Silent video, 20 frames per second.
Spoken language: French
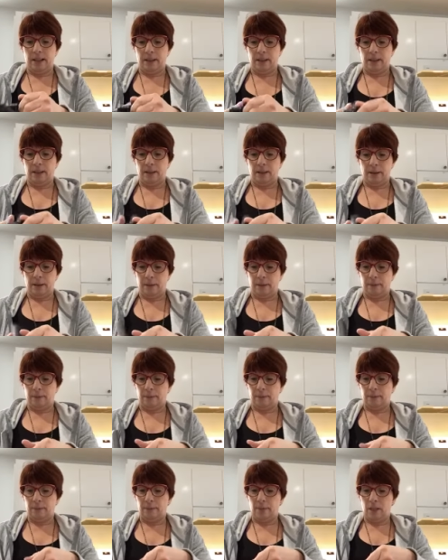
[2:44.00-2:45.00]

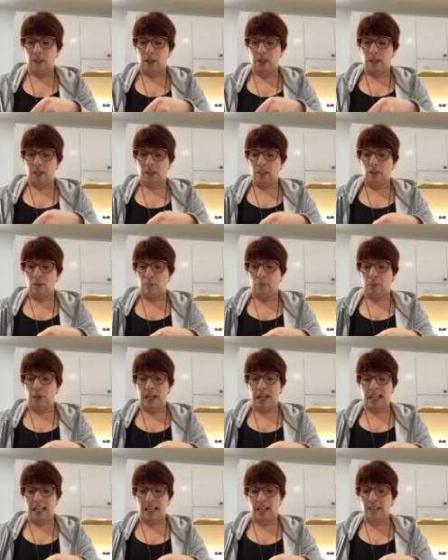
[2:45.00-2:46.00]
tu peux
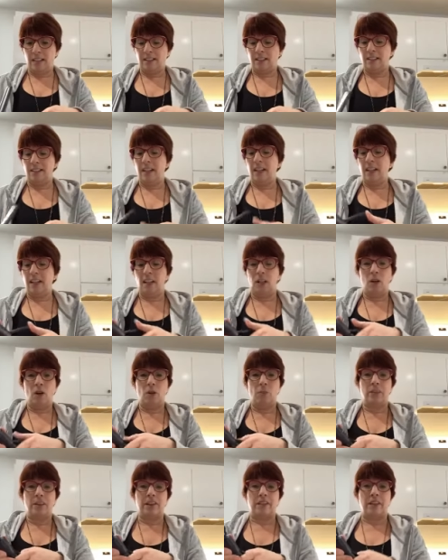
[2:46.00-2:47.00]
l'agrandir,
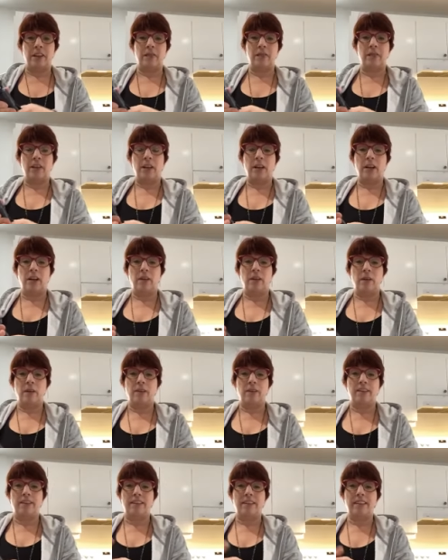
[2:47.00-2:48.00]
long, ça, ça fait un